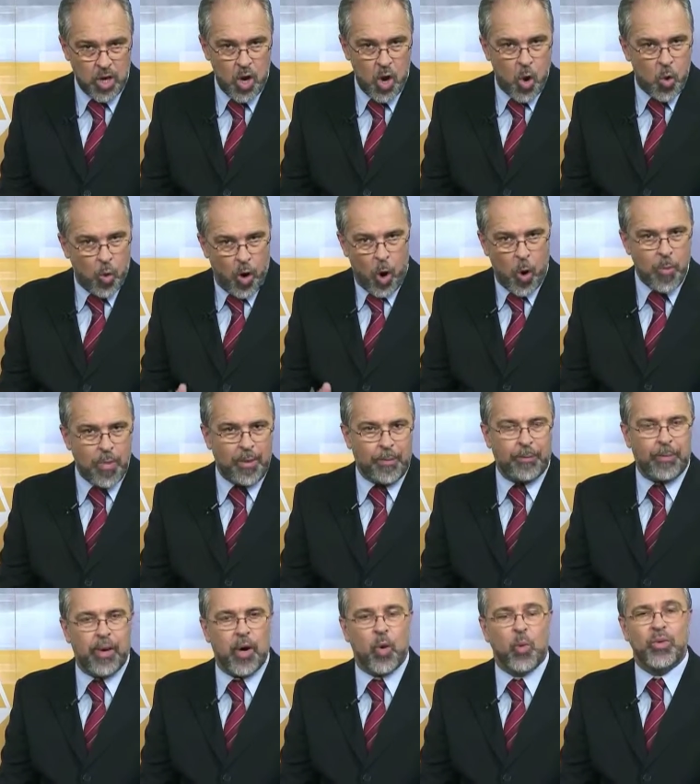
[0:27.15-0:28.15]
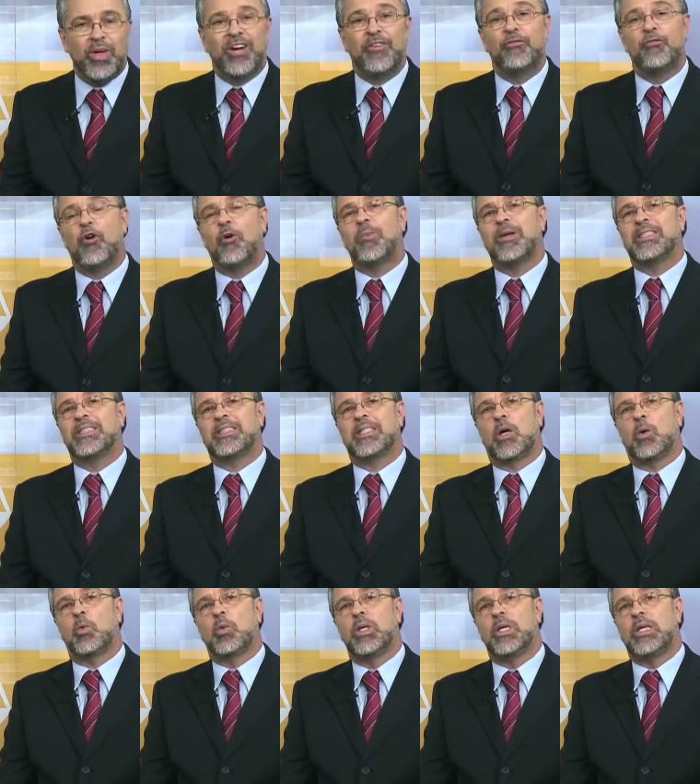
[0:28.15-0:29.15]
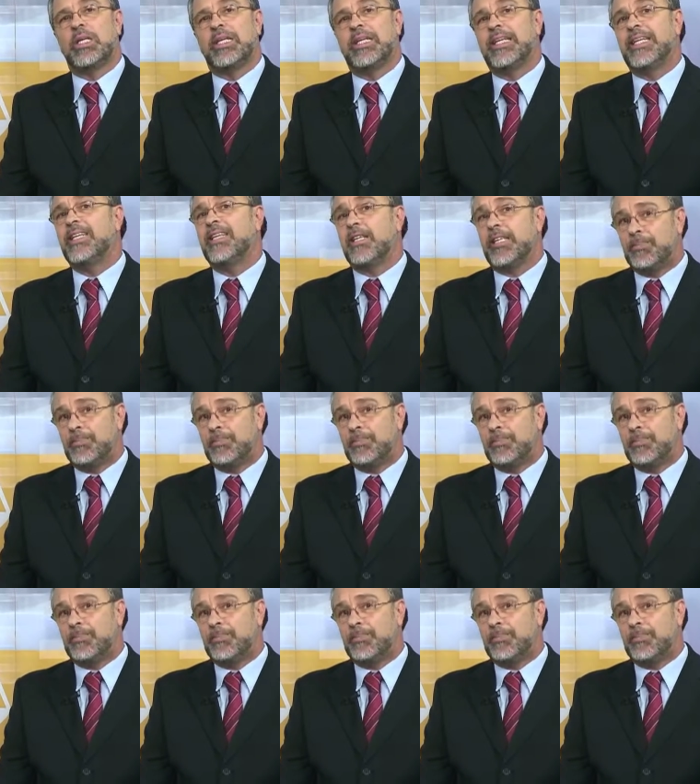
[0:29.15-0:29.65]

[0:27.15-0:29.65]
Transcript: Qual é o papel na formação e